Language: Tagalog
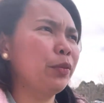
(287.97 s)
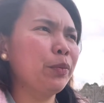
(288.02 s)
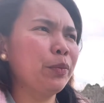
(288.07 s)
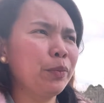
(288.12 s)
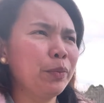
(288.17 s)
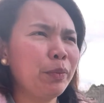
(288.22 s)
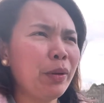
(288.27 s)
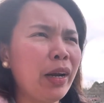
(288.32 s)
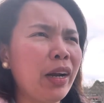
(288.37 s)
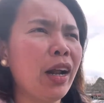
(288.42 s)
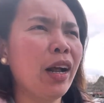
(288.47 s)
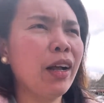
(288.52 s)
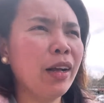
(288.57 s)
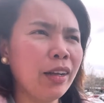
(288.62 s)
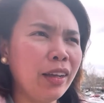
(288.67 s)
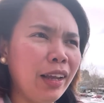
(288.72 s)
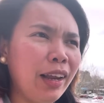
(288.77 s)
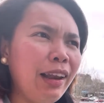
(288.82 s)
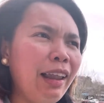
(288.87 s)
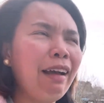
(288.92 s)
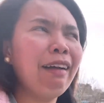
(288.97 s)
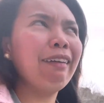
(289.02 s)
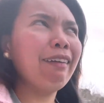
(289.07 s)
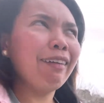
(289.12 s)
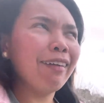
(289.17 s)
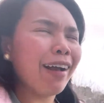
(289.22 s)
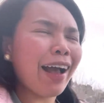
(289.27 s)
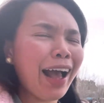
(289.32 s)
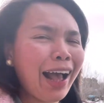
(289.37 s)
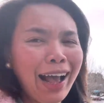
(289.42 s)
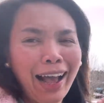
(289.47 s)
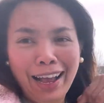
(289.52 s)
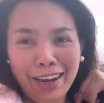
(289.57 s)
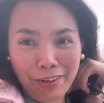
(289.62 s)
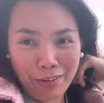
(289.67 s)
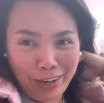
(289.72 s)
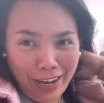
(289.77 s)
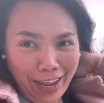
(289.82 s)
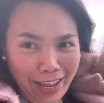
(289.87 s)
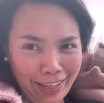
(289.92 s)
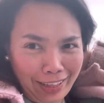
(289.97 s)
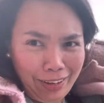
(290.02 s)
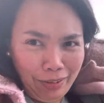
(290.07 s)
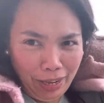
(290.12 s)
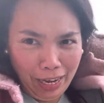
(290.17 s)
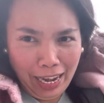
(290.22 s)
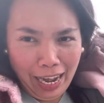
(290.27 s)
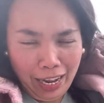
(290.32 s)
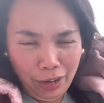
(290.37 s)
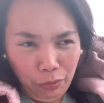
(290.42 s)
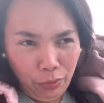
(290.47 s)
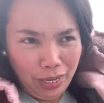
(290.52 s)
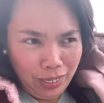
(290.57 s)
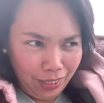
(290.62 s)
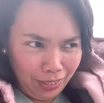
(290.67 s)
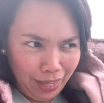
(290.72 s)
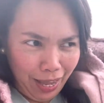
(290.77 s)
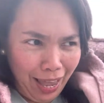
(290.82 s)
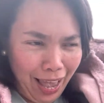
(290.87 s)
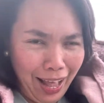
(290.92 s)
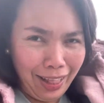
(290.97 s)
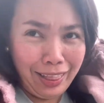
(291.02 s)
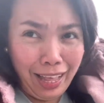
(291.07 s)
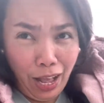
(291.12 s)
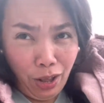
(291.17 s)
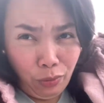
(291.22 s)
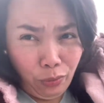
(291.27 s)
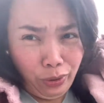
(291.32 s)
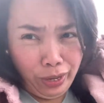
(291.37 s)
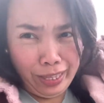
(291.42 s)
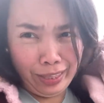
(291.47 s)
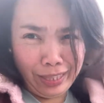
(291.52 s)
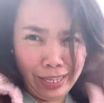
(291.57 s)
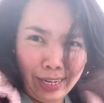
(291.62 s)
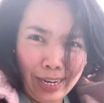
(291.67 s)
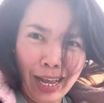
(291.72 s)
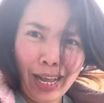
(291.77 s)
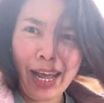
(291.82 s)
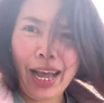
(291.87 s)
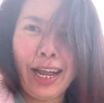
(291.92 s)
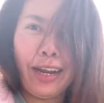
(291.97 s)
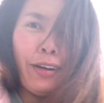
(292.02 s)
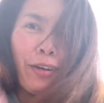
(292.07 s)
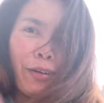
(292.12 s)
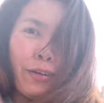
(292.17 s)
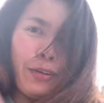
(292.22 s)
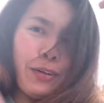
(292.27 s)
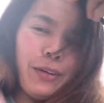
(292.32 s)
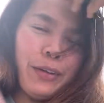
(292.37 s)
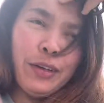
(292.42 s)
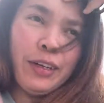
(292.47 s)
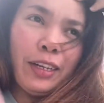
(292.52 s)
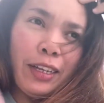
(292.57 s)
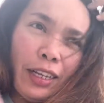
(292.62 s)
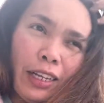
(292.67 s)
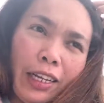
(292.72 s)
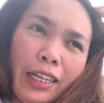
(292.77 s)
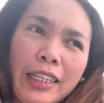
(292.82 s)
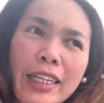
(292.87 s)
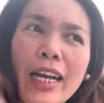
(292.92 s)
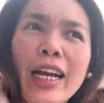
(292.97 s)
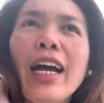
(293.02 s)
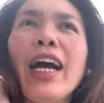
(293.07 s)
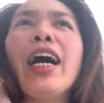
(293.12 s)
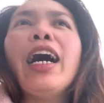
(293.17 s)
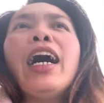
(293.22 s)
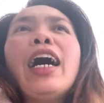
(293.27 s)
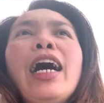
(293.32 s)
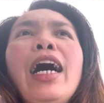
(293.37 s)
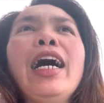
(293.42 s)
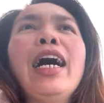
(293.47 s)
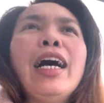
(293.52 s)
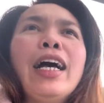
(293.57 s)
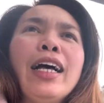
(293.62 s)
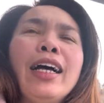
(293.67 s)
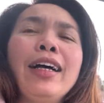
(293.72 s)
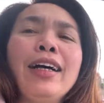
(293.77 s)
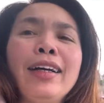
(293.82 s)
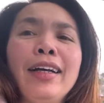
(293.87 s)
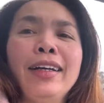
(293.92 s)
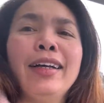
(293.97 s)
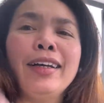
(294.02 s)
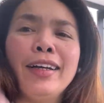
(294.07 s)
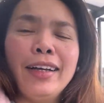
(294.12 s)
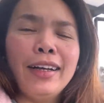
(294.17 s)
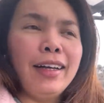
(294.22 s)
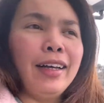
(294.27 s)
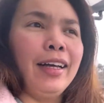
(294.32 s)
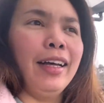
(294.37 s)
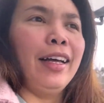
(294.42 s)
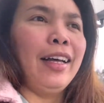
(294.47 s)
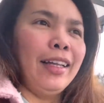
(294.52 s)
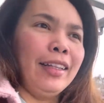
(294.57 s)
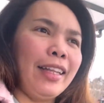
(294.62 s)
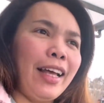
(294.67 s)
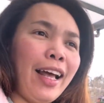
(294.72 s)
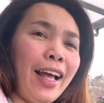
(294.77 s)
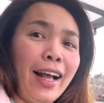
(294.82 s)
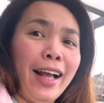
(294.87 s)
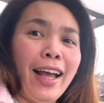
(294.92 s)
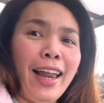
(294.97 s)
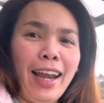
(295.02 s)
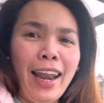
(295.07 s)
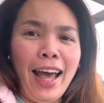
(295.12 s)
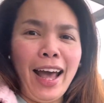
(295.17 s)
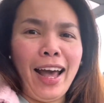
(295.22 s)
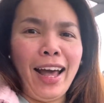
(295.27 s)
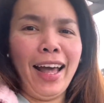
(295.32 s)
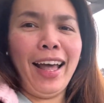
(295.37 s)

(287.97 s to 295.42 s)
Parang ilang ano yan, ilang weeks na yata akong hindi naka ano, naka nakagala.